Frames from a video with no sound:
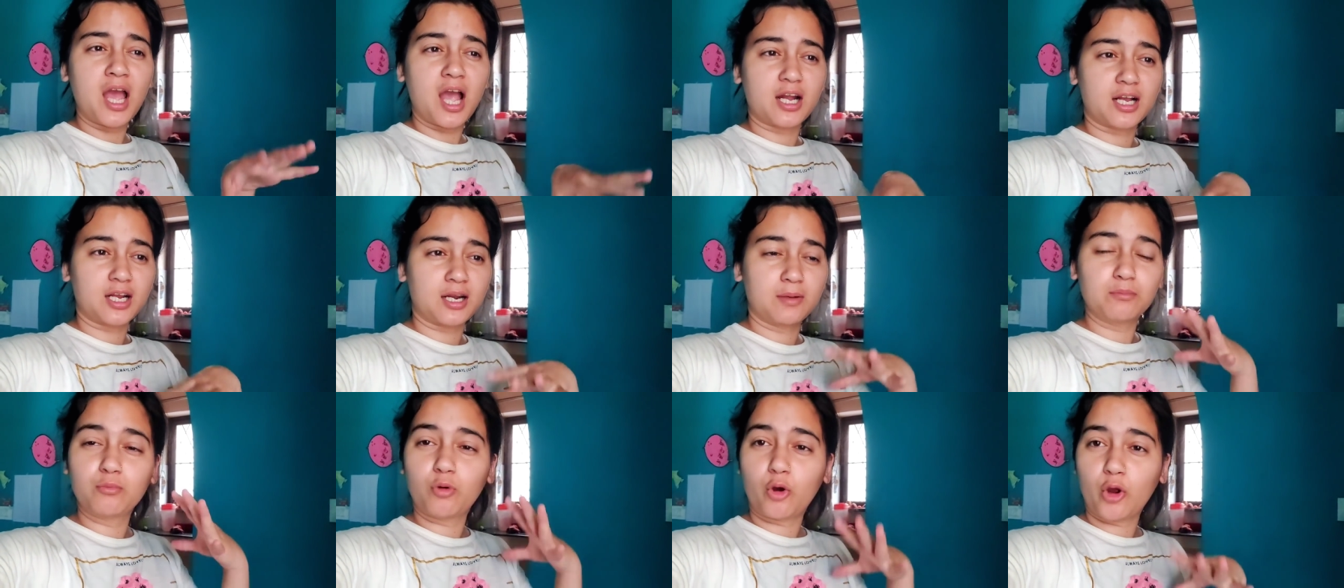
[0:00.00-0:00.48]

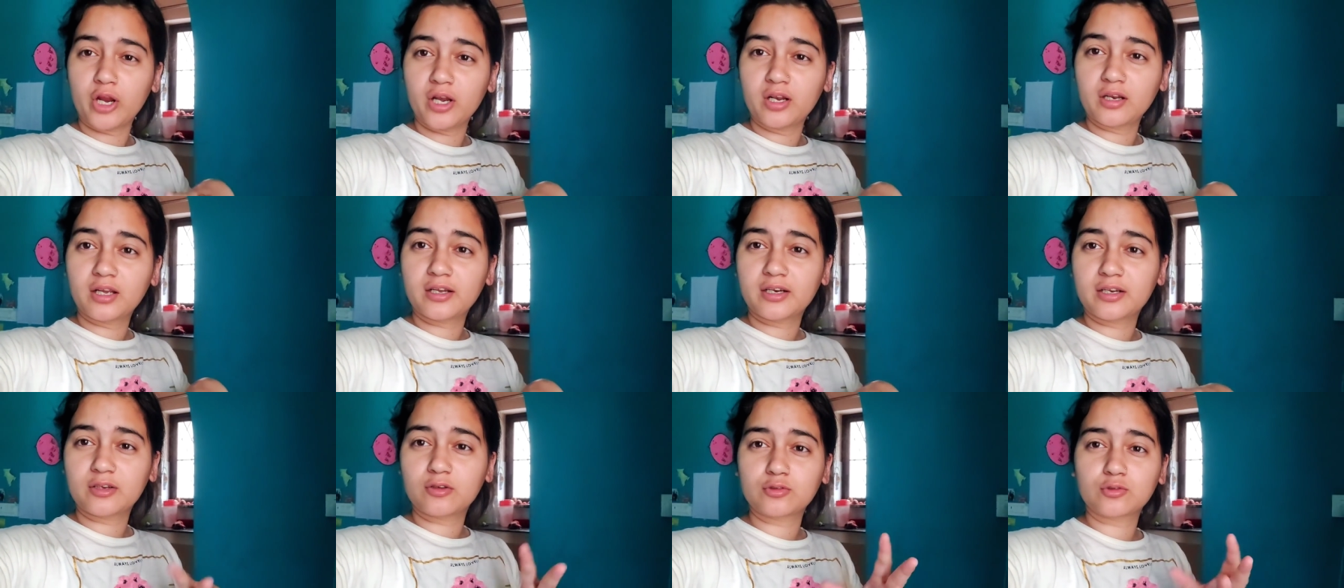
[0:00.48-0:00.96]
अगर हम बॉयल
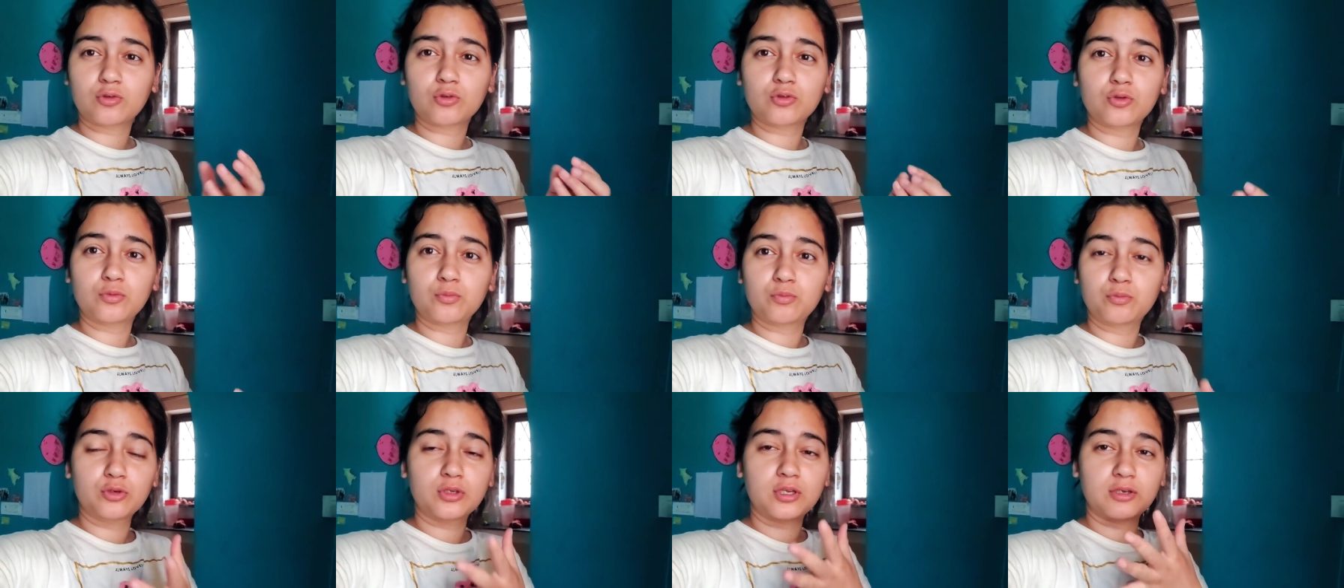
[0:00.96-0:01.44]
कर रहे हैं उसको
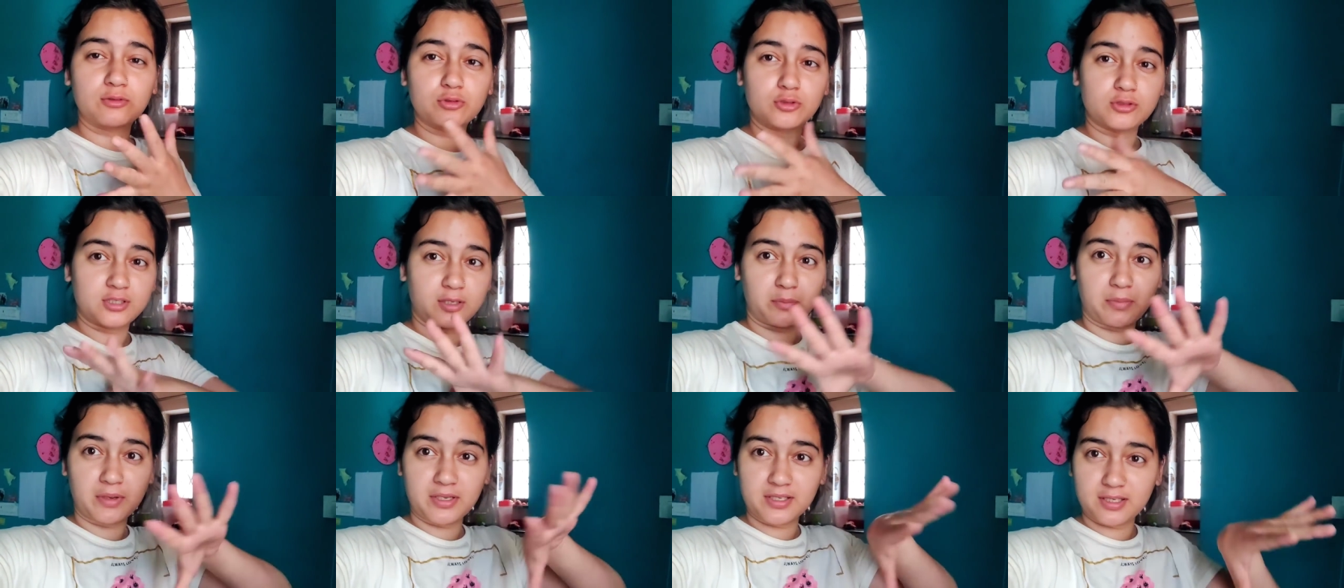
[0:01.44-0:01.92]
तो पूरा जो
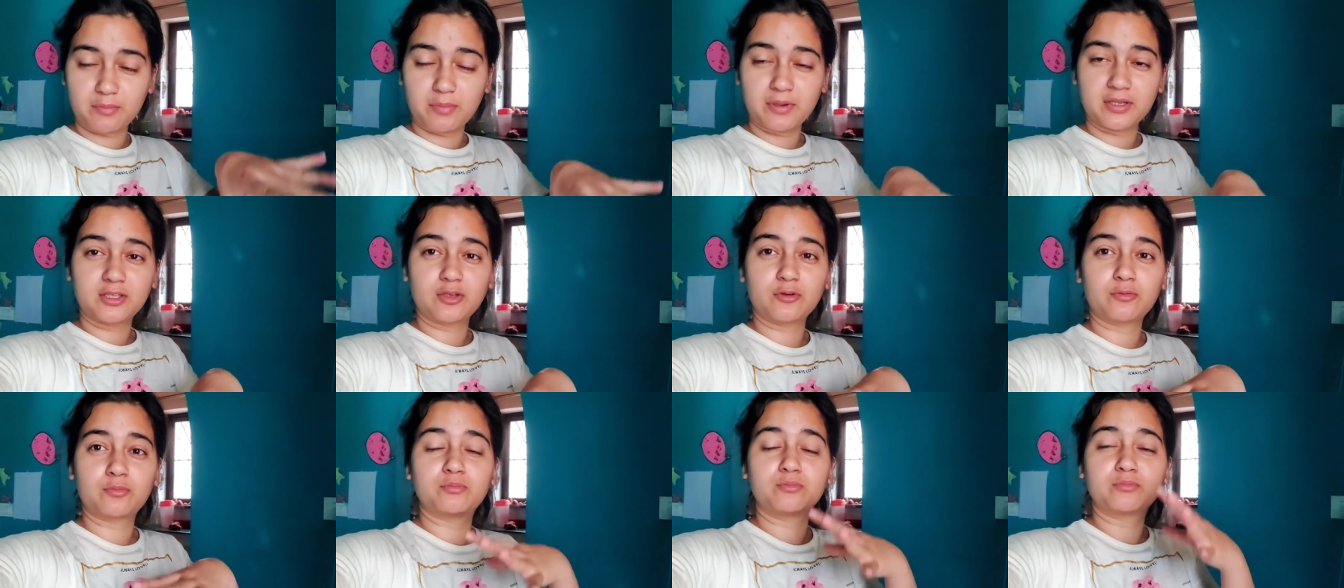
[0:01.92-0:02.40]
सफ़ेद
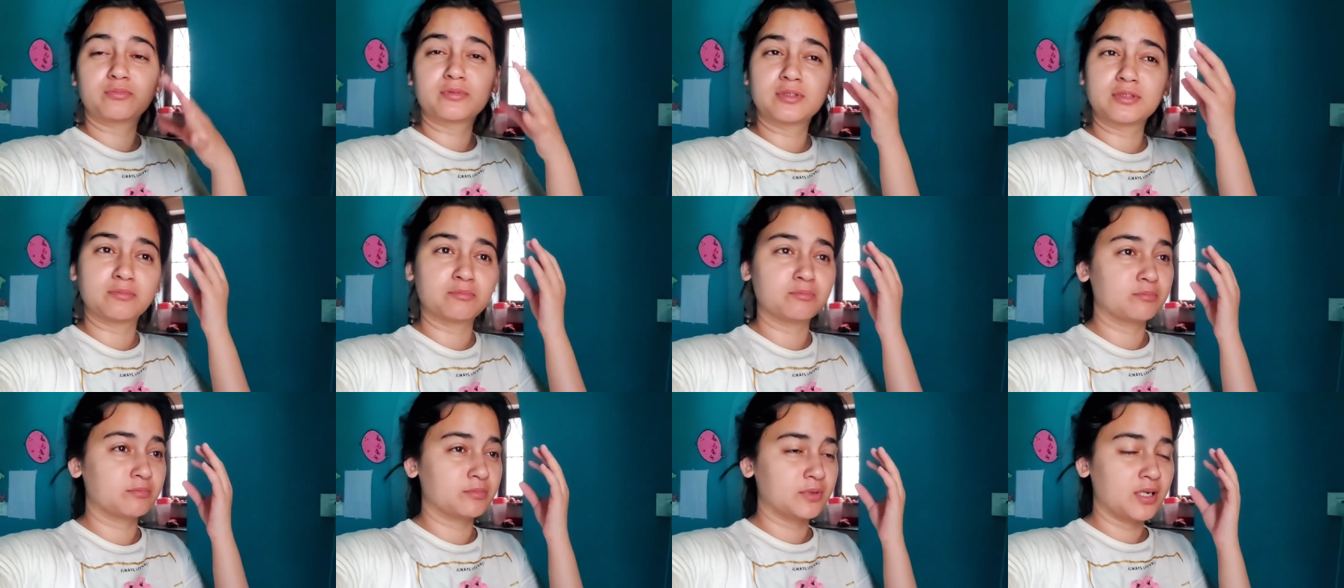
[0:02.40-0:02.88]
सफ़ेद
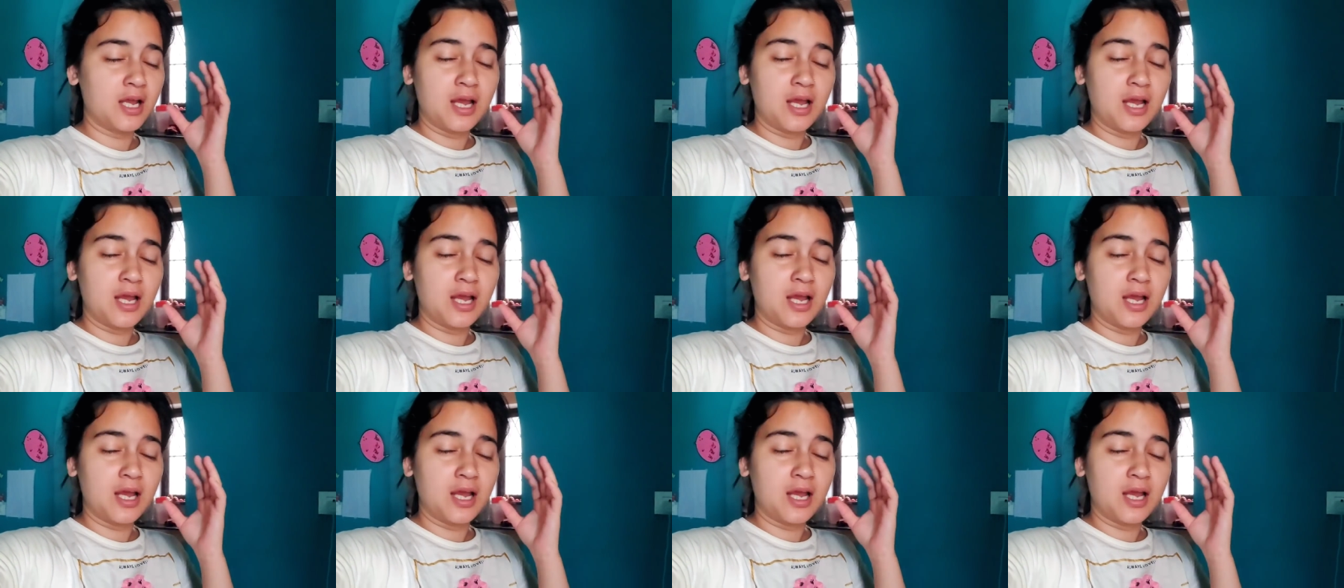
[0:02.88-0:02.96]
हम्म,